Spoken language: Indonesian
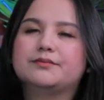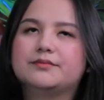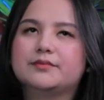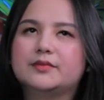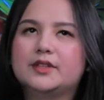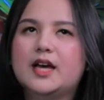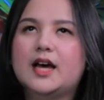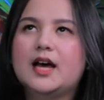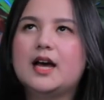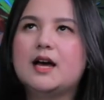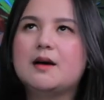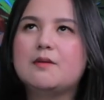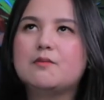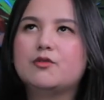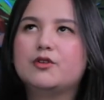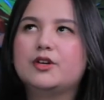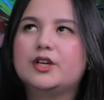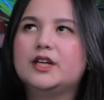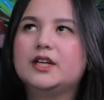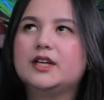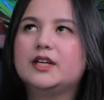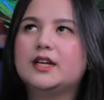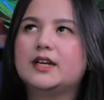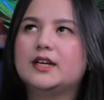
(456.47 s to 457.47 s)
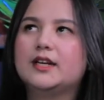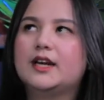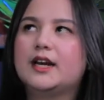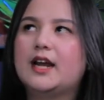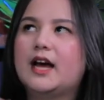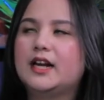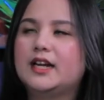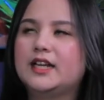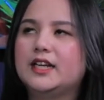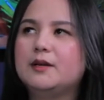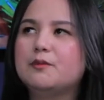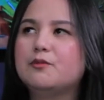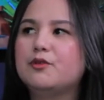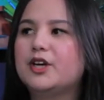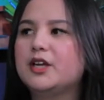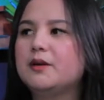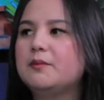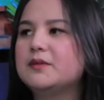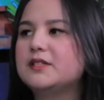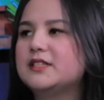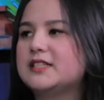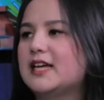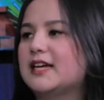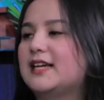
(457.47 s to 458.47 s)
ya mungkin dari hal ini mungkin
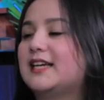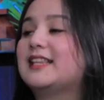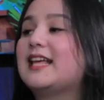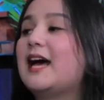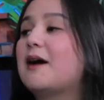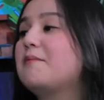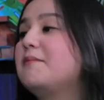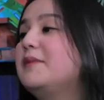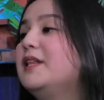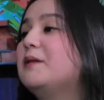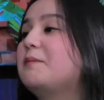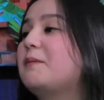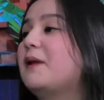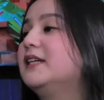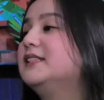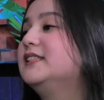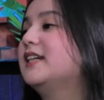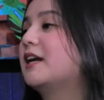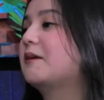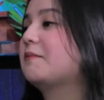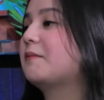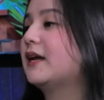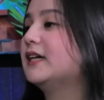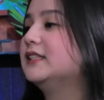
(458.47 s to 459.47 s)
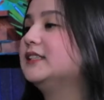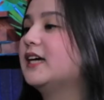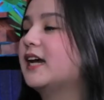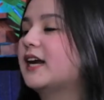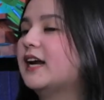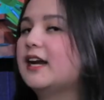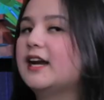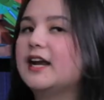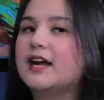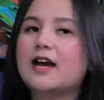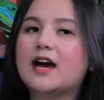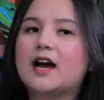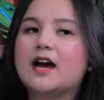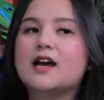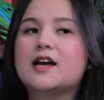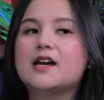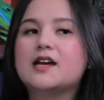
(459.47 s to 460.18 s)
bisa kita ambil pelajaran pelajarannya ya. yang